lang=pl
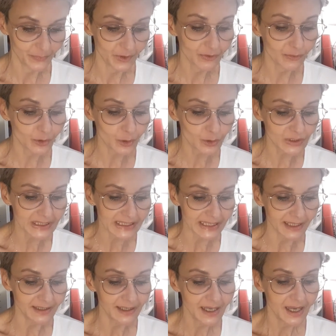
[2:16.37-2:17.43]

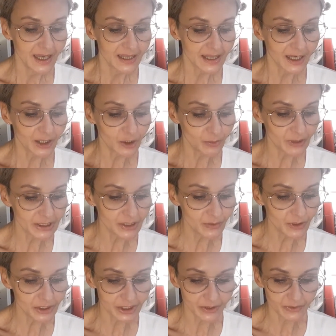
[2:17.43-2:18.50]
Wkrótce
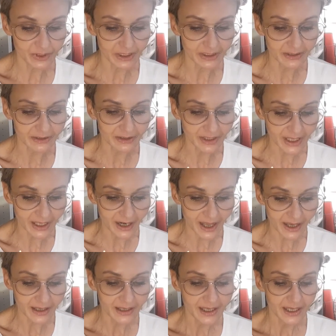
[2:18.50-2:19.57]
nagromadziło się ich tyle,